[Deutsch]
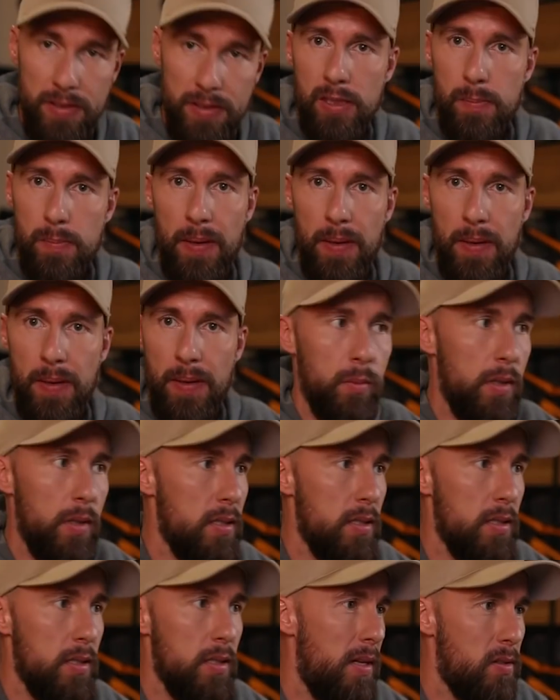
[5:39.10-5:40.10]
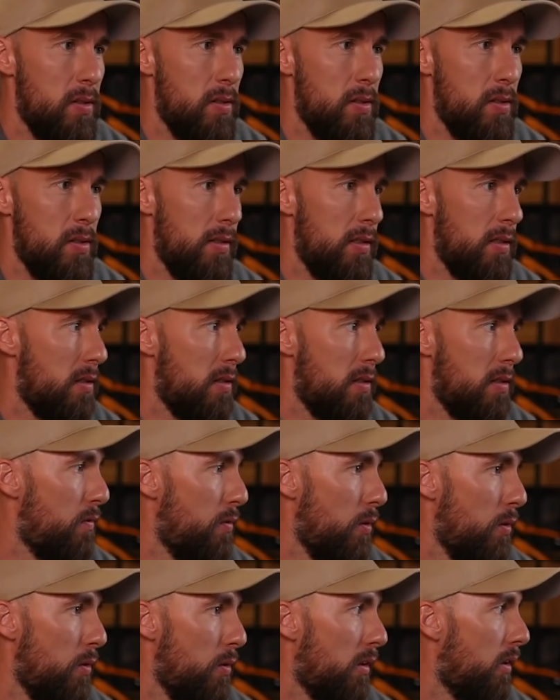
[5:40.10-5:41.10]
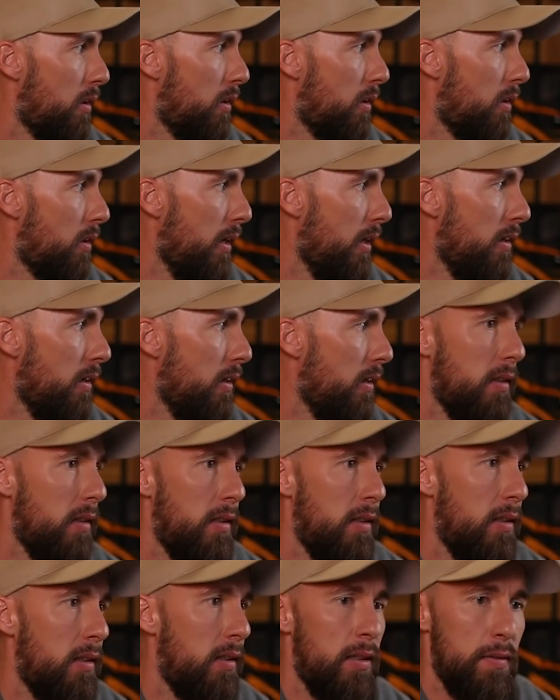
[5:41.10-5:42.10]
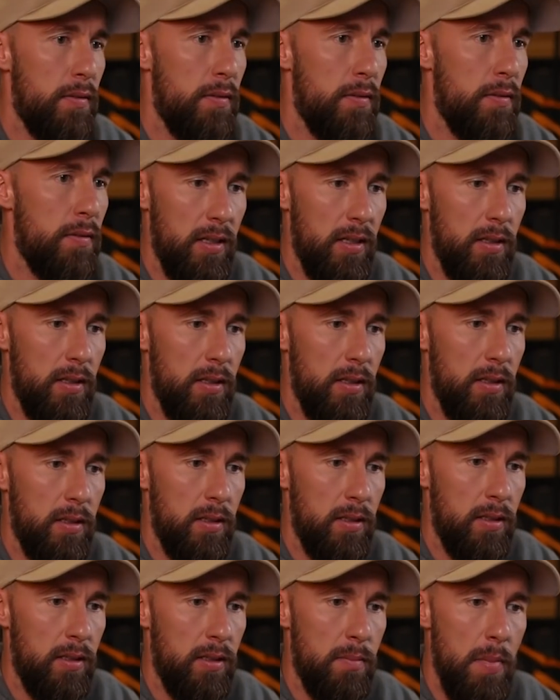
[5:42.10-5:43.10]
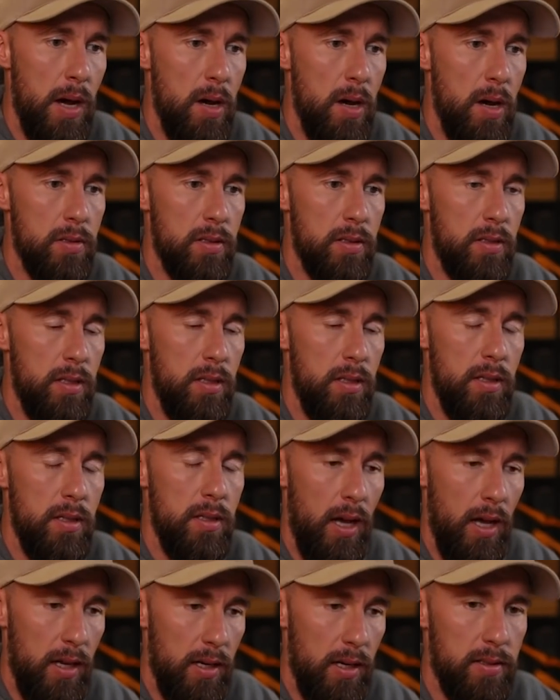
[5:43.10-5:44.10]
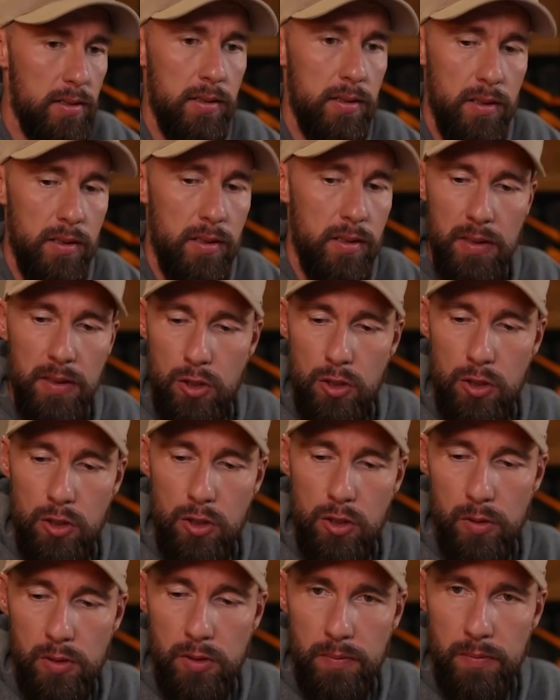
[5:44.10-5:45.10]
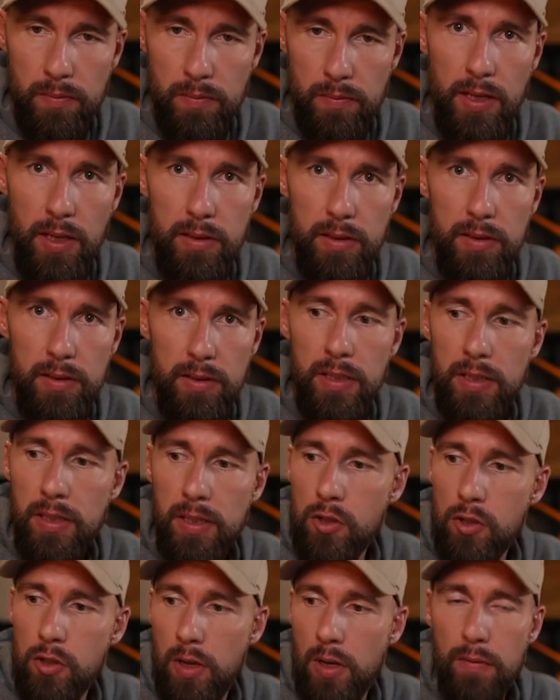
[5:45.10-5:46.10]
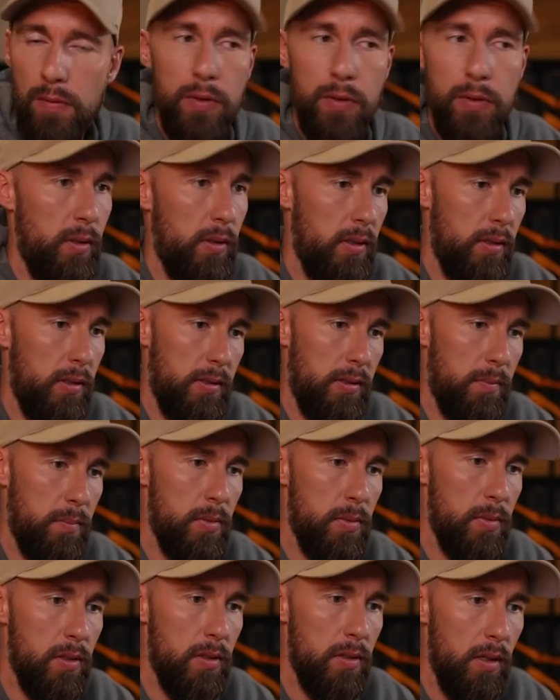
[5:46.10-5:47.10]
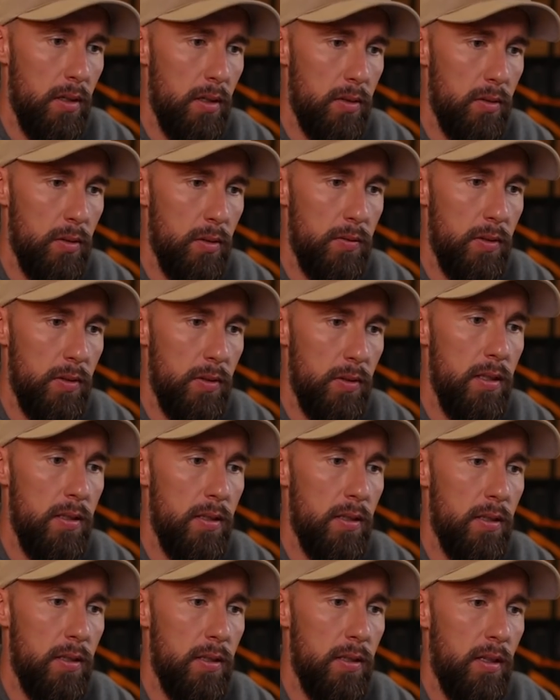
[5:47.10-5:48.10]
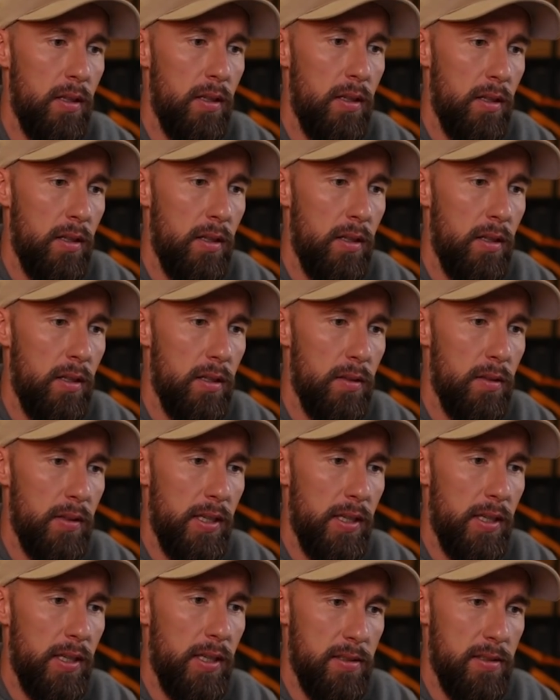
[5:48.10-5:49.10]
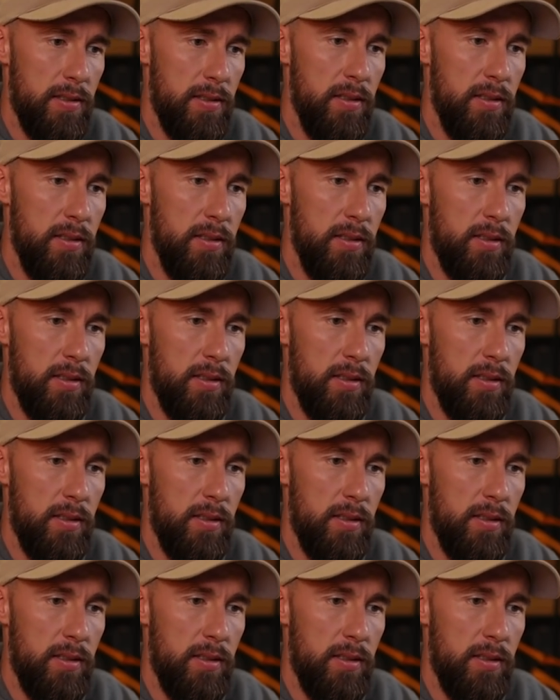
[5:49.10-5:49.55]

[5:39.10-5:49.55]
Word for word: Respekt, um das nochmal zu Ende zu führen. Kleine, feine Maus, die alles richtig macht. schon gut. Die hat die Welt ganz schön aufgerüttelt. Müsst ihr, nicht äh, vergessen, ne?